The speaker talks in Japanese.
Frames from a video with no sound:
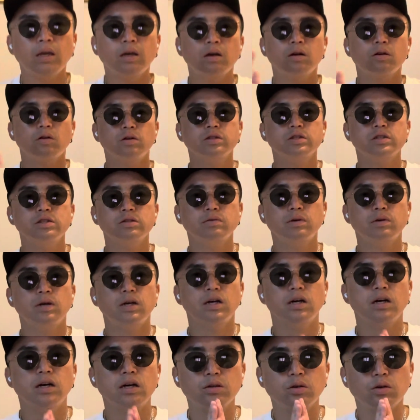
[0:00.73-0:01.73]
こんにち
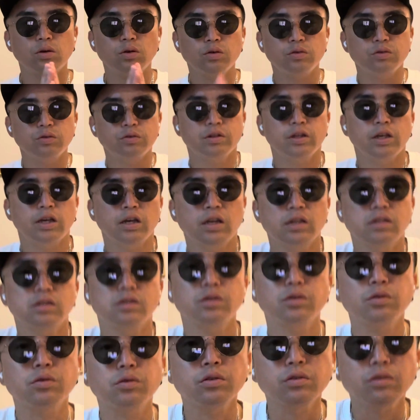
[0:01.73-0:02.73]
は、ドールンです。
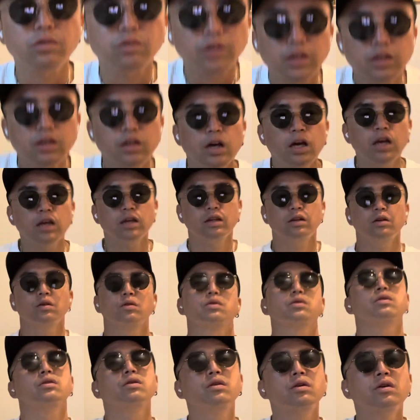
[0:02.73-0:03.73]
ということで、タイの
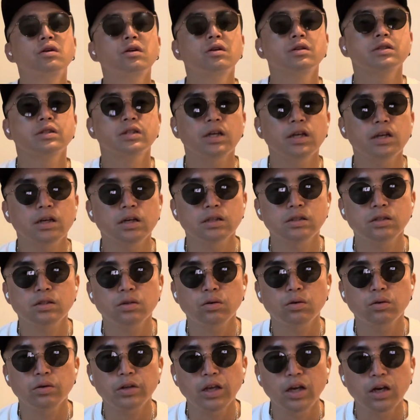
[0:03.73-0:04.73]
生活
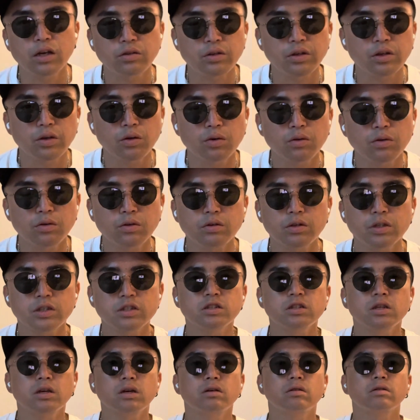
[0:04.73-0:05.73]
をリアルにお送りし
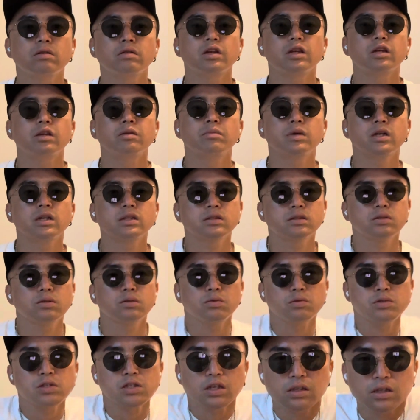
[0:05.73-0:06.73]
ております。当
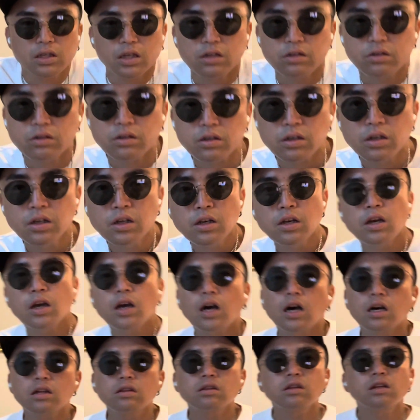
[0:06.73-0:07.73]
チャンネル、
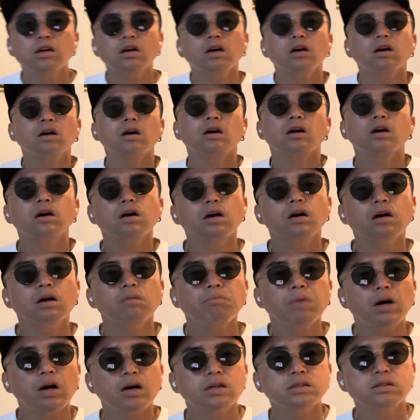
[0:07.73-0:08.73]

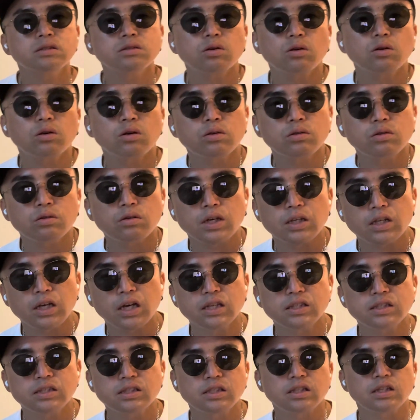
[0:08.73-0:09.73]
アンダーパワーストーンとか大
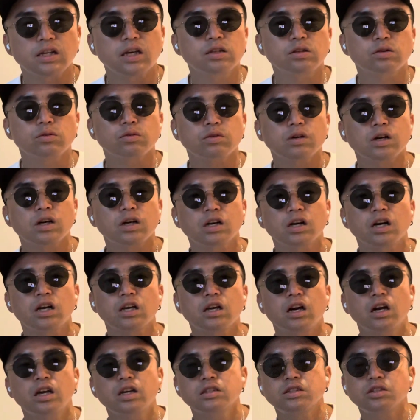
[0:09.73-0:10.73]
好きな人とか、海
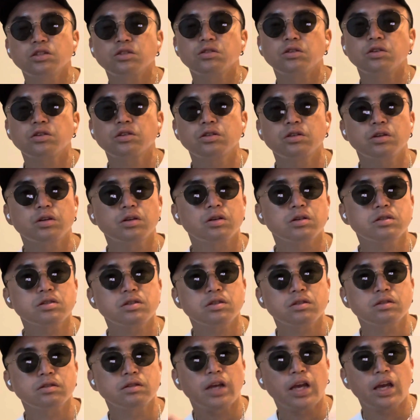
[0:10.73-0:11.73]
外移住の人よろし
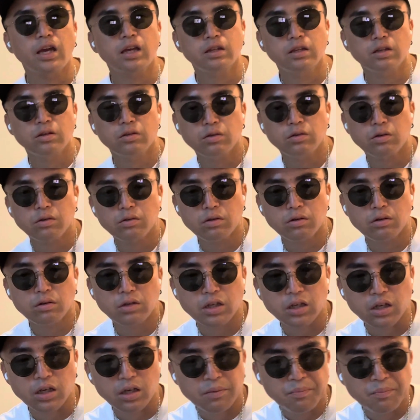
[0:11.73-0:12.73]
くねっていうところ
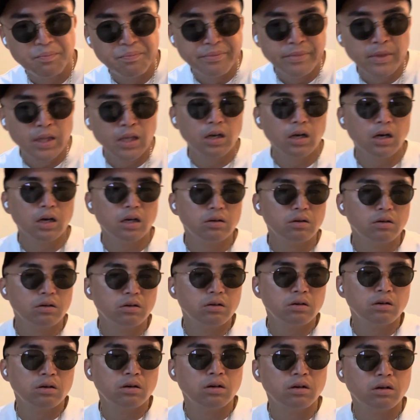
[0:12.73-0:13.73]
で、あ
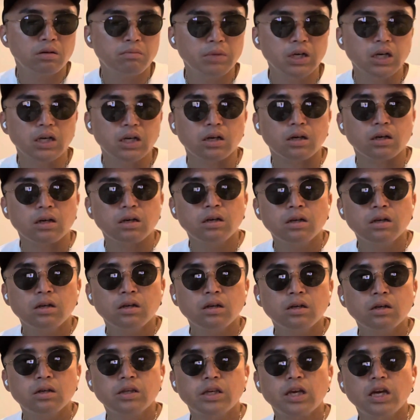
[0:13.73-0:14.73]
のー、まあ、
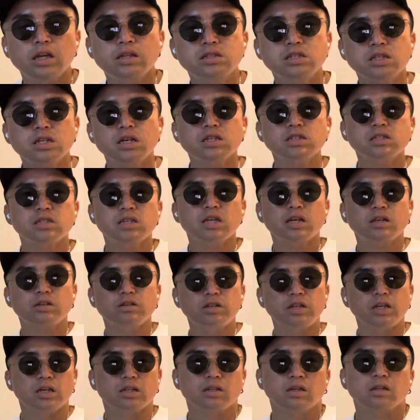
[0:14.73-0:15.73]
現地化していく
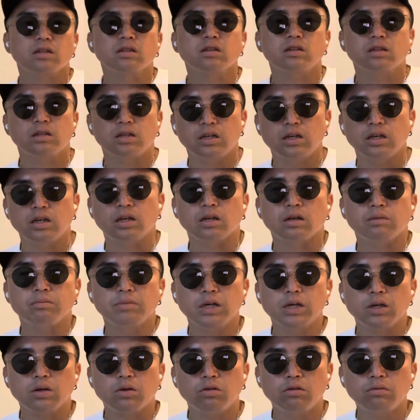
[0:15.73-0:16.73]
にあたって、
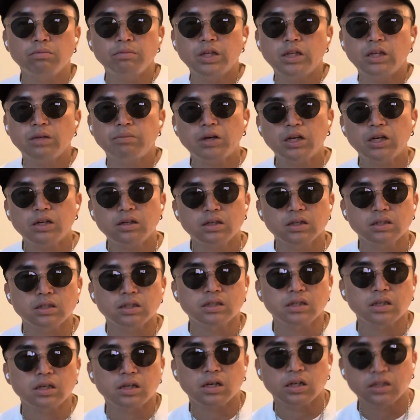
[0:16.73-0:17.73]
まあ、コンビニばっかで
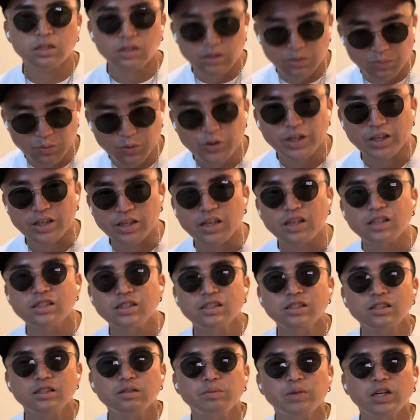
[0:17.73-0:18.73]
生活もね現
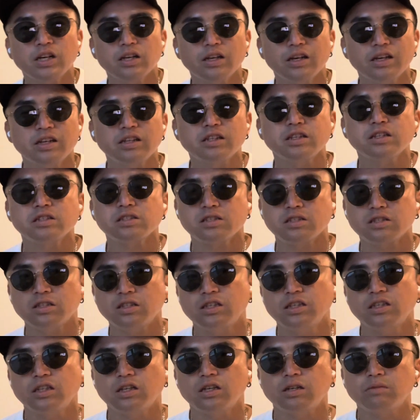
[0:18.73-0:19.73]
実味がないです
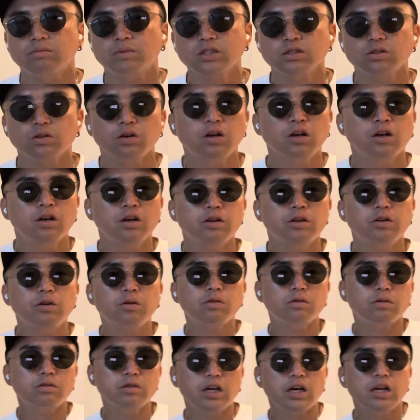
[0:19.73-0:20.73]
し、まあ、その旅
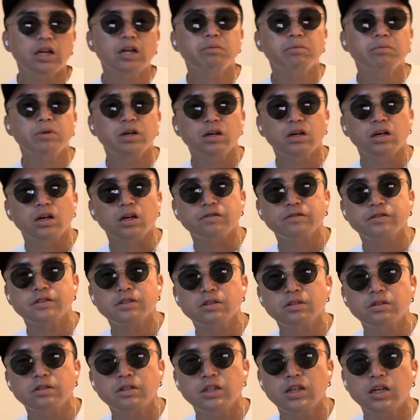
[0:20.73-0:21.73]
行であれば普
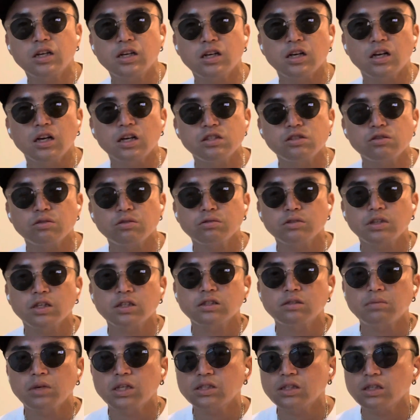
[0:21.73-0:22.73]
通になんか外食で
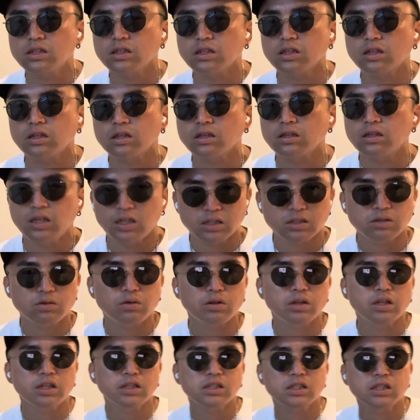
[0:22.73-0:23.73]
済ませて、ね、そ
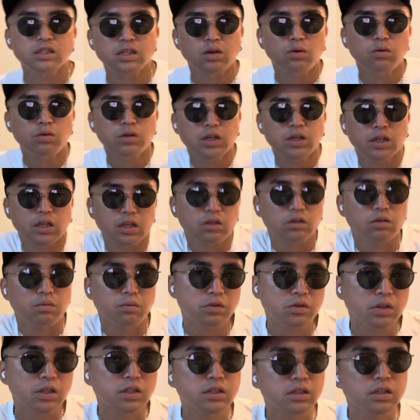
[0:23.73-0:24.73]
れで全然 OK だと思
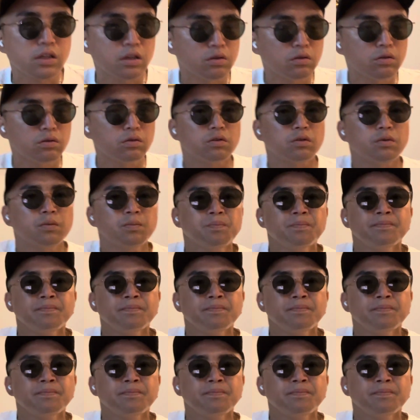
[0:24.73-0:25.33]
うんですけど